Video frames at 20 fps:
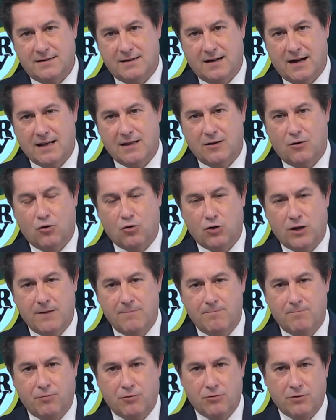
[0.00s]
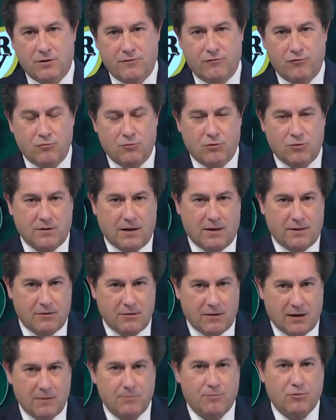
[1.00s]
al Olimpo del fútbol
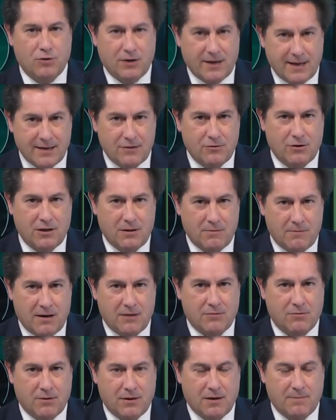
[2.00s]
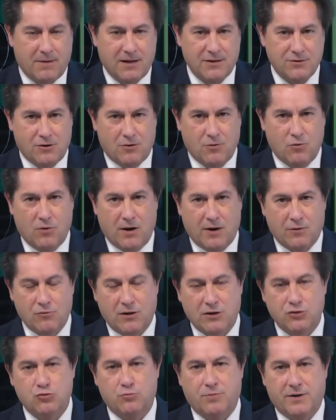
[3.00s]
nacional, porque esto además nos da paso a jugar
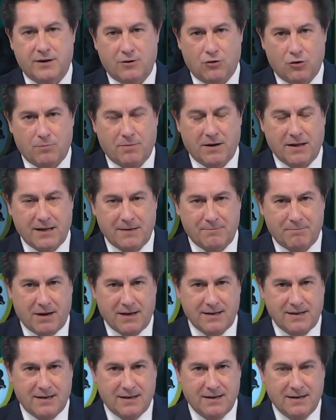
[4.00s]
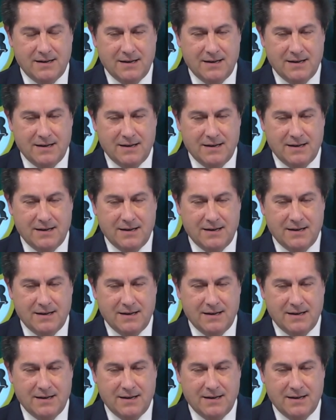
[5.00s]
una Supercopa de España.